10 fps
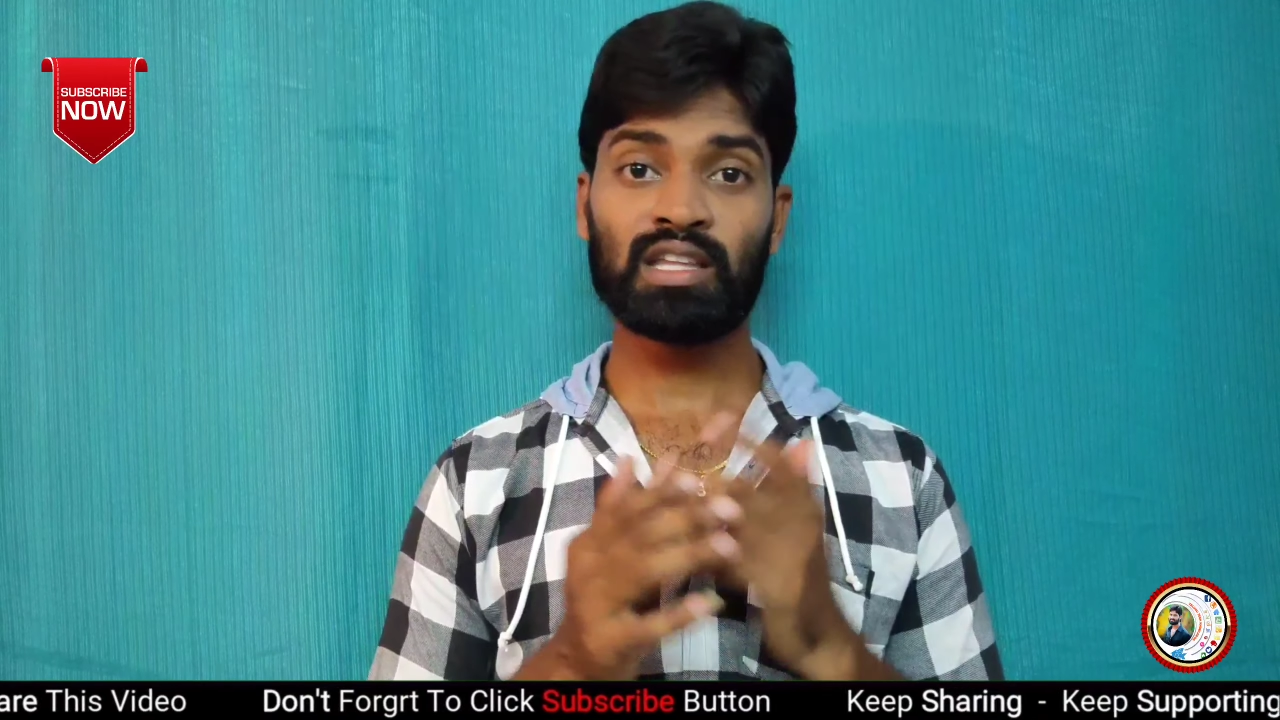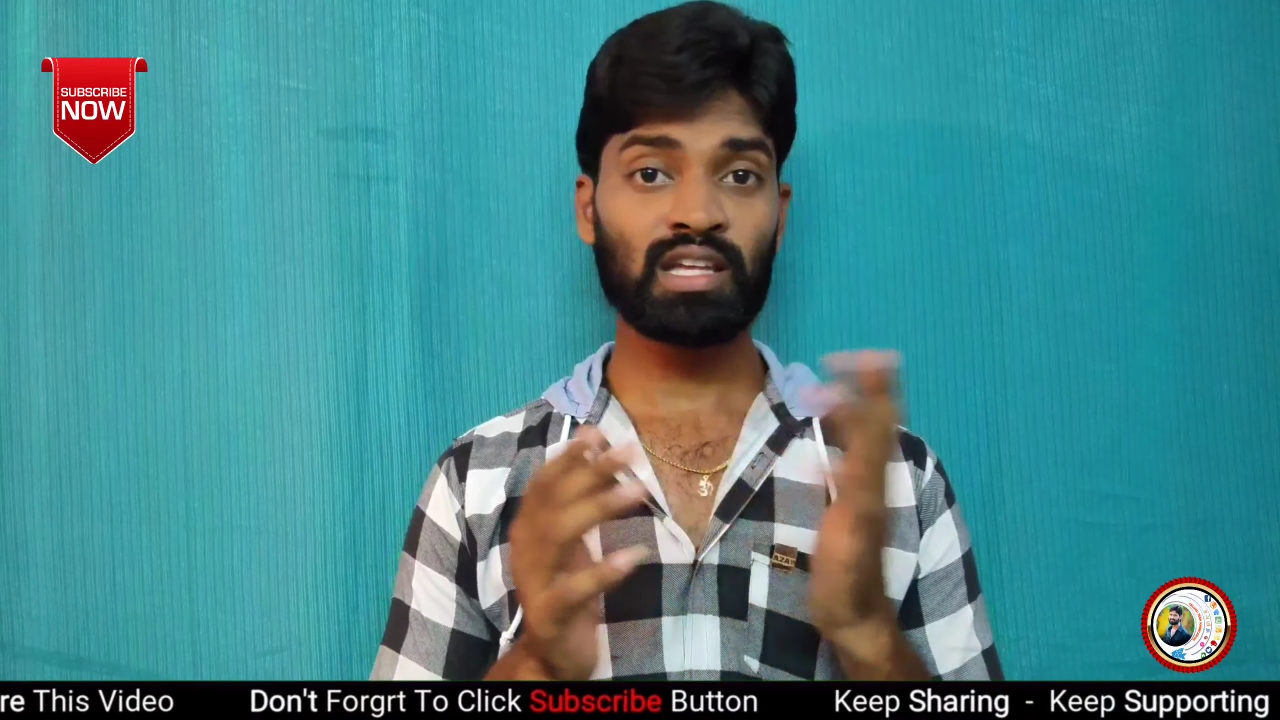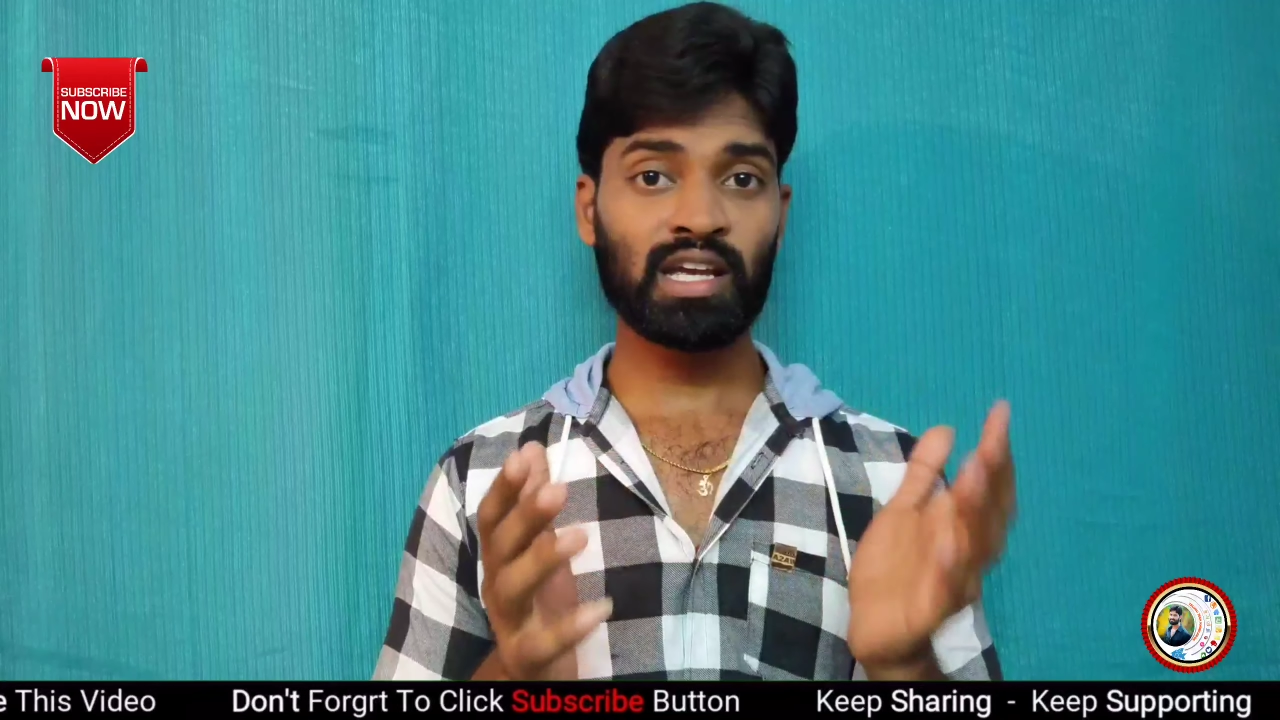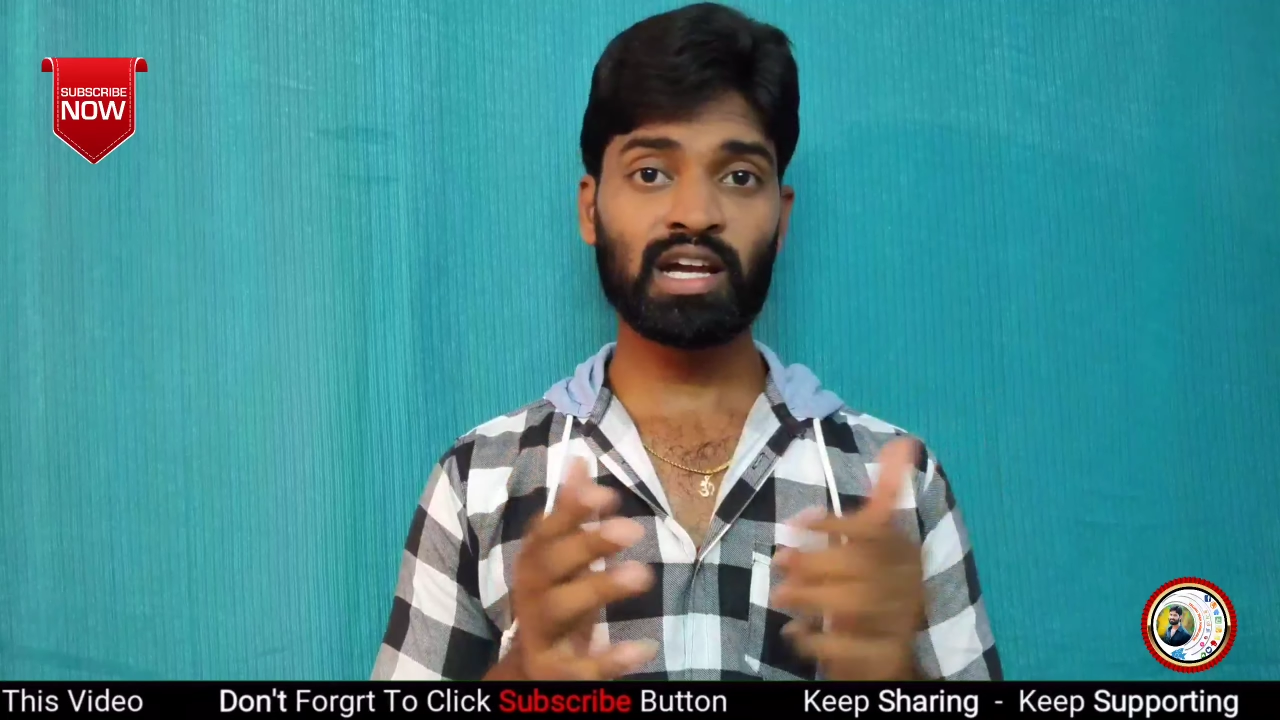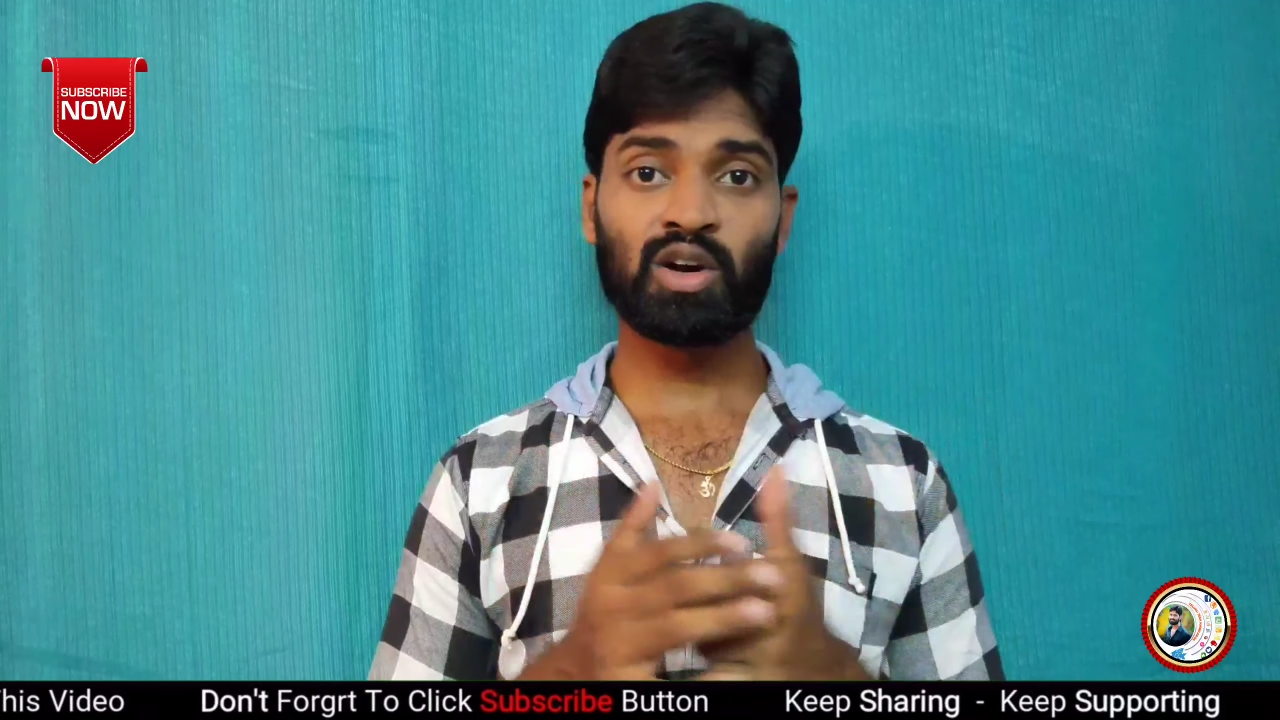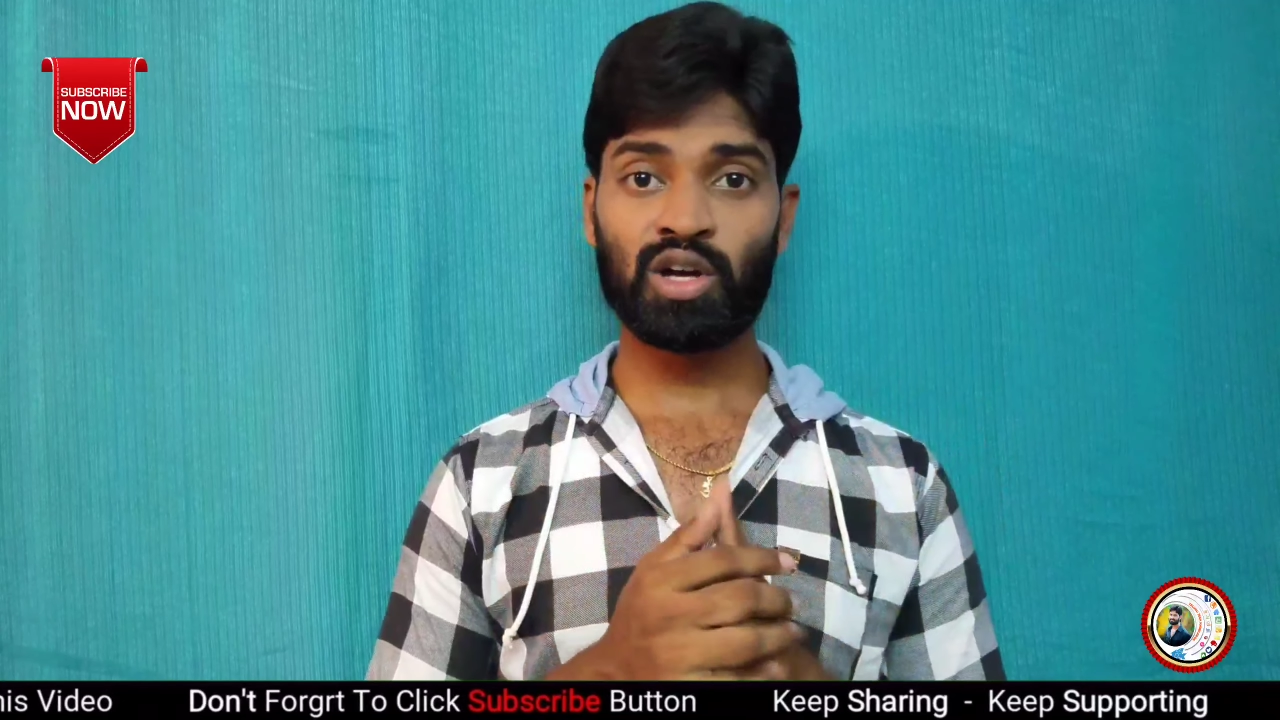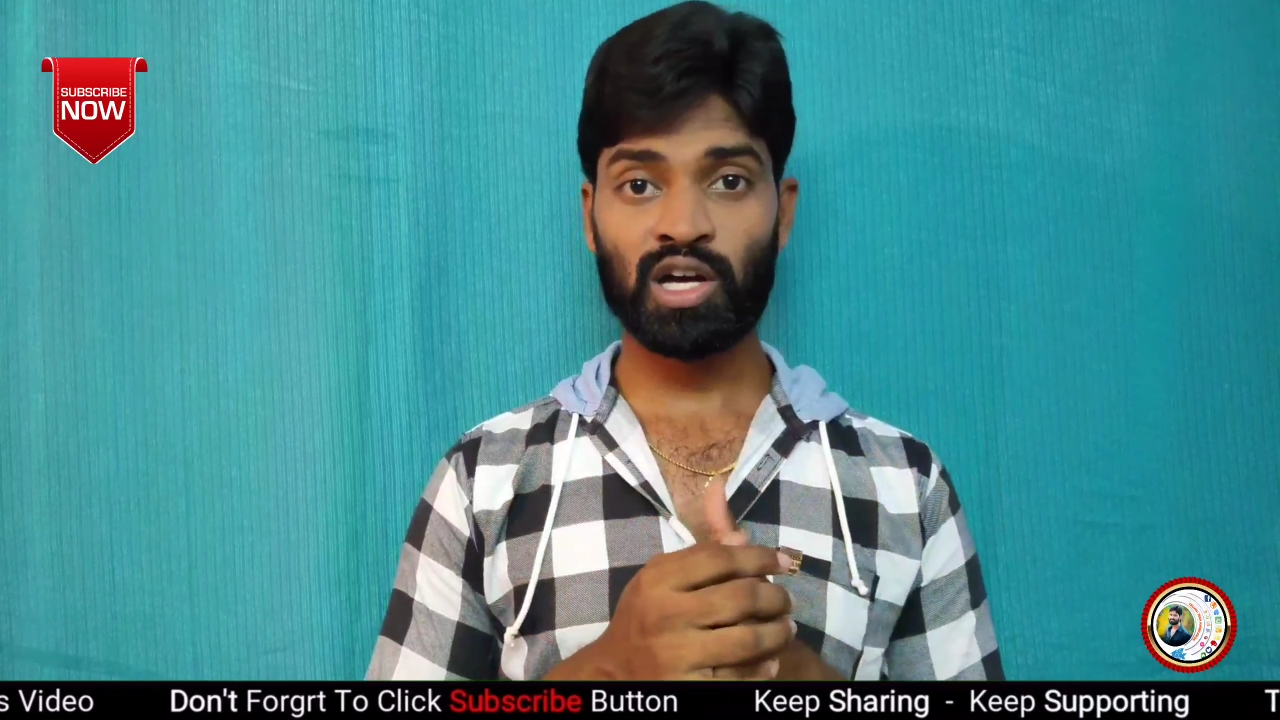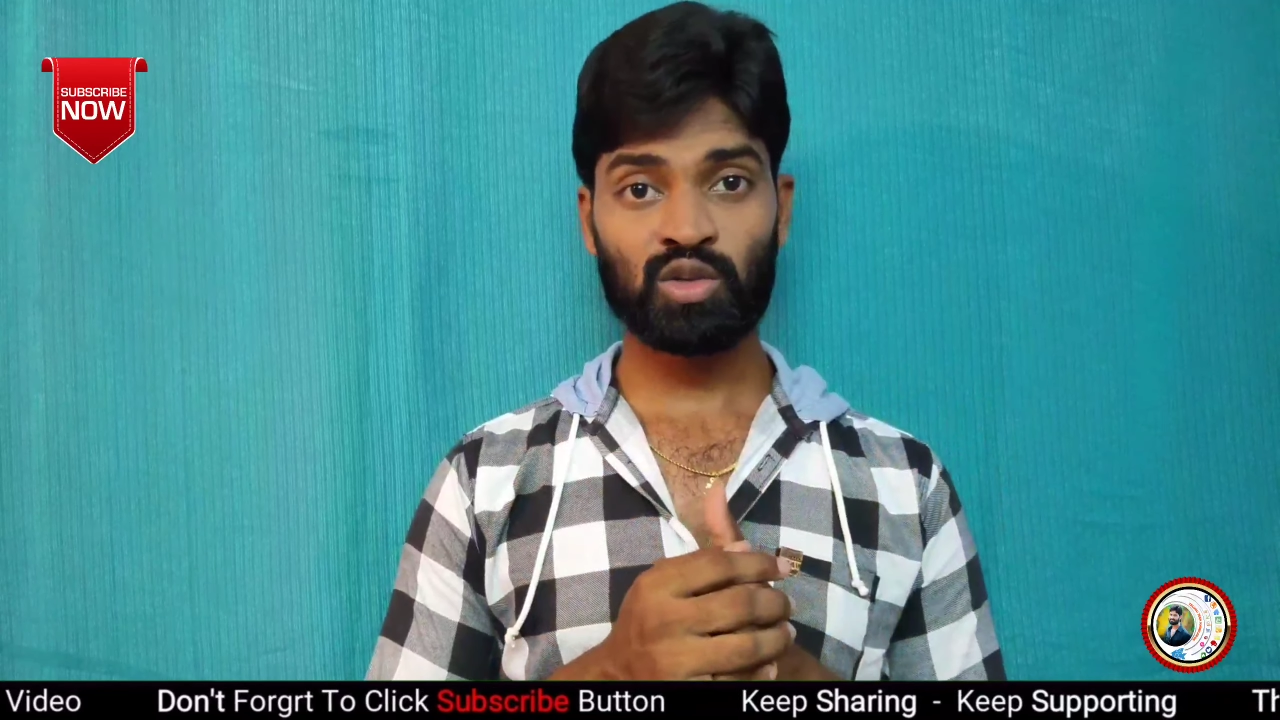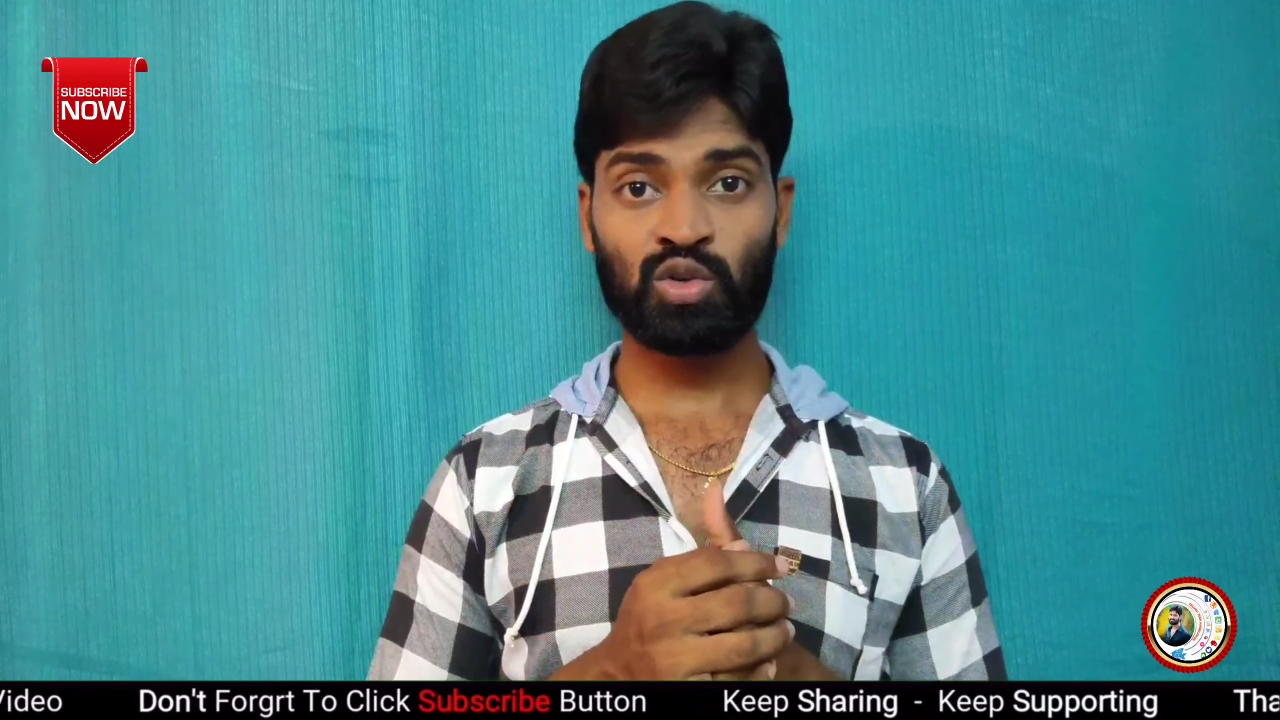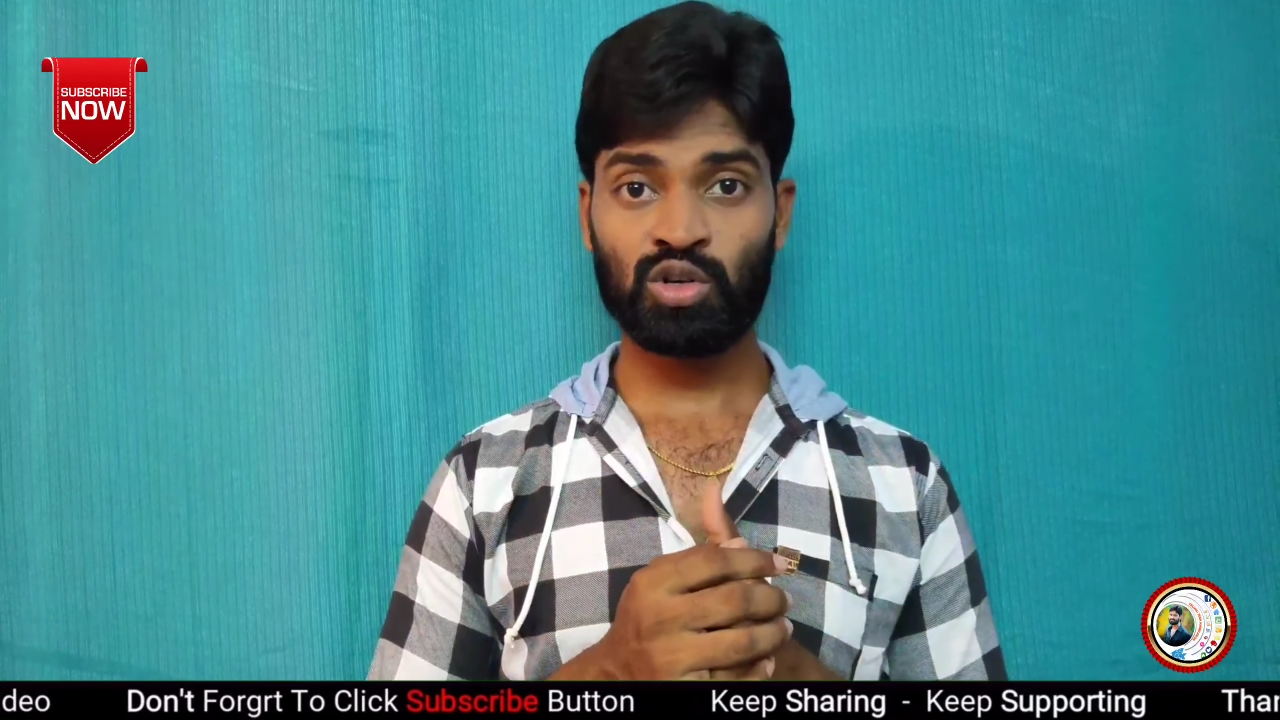అందరికీ కూడా
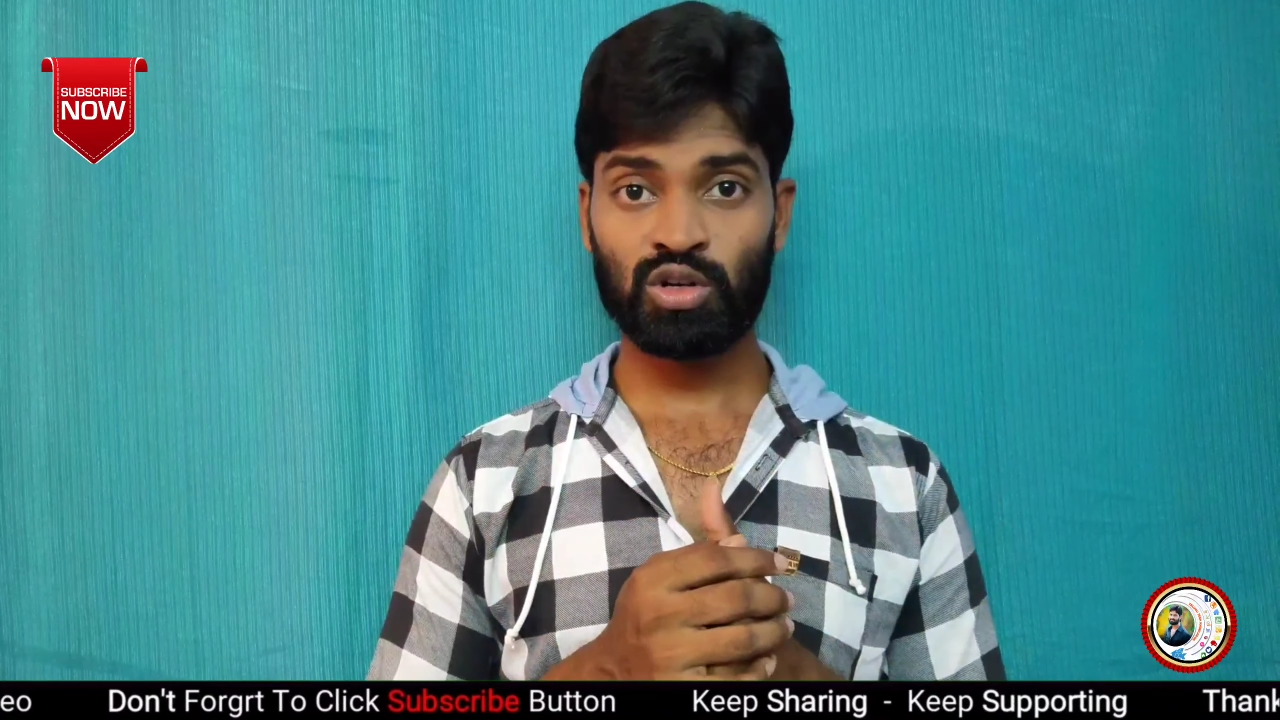కాదు